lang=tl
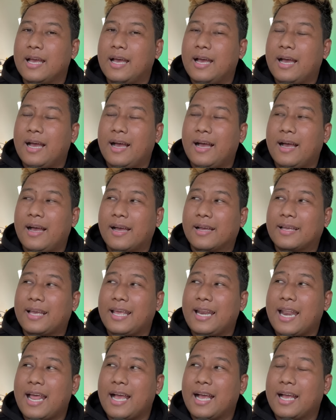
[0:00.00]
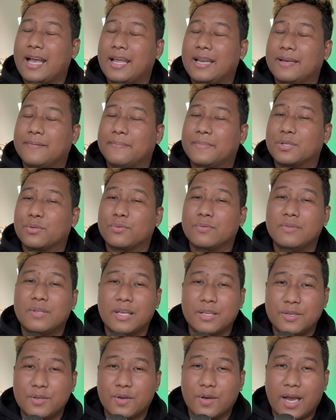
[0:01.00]
uh, kailangan
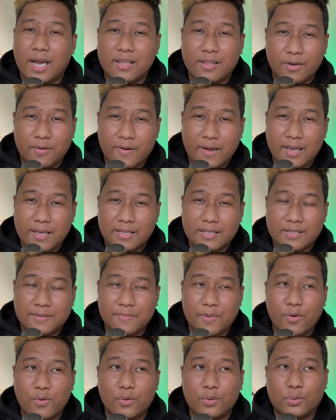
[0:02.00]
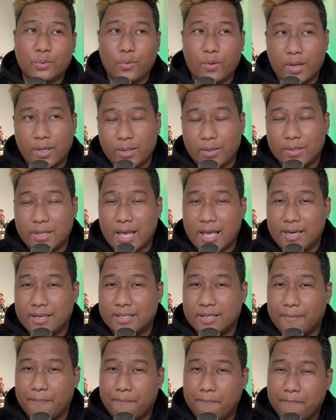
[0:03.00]
masundan nyo otherwise mauuto kayo dahil
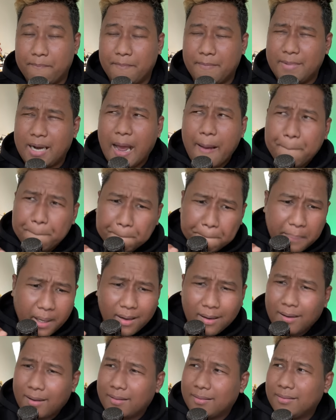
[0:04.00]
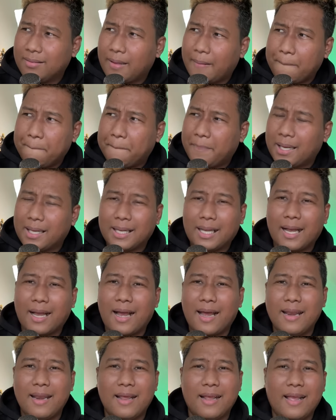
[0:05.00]
sa napakagandang
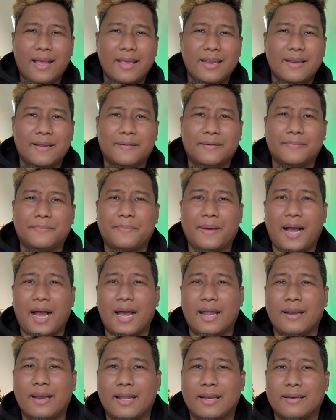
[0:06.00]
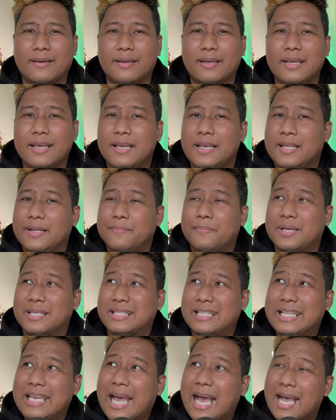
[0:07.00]
pagkakalagay ng pangalan mas
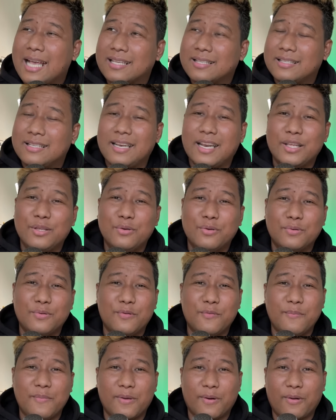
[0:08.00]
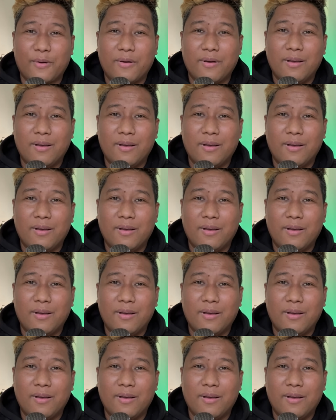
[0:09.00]
tinaas nila yung numero.